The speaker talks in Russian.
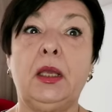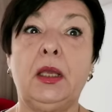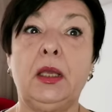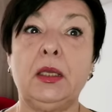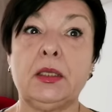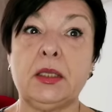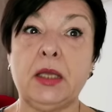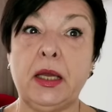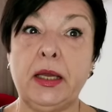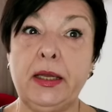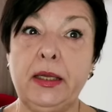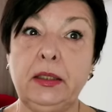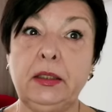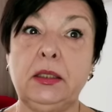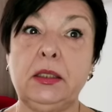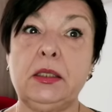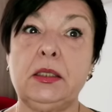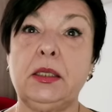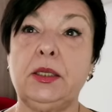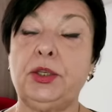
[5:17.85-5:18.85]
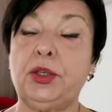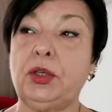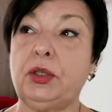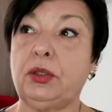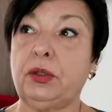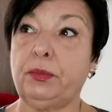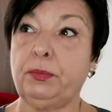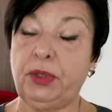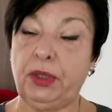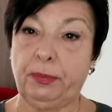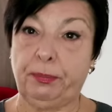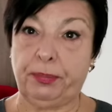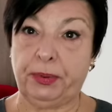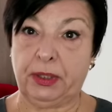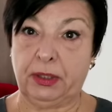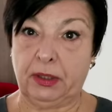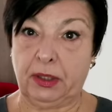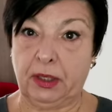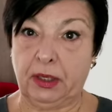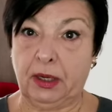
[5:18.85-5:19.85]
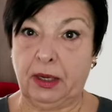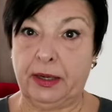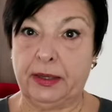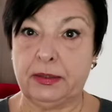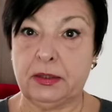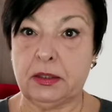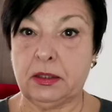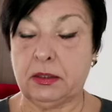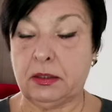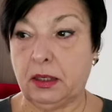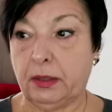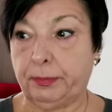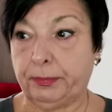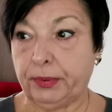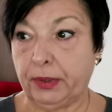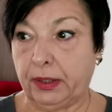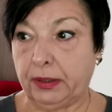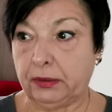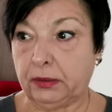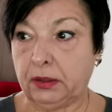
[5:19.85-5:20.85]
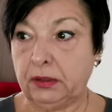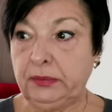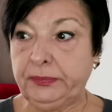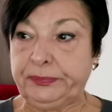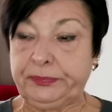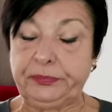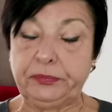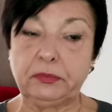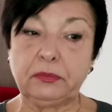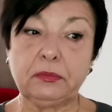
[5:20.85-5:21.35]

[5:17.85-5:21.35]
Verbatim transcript: И за это, значит, мне предлагается зарплата –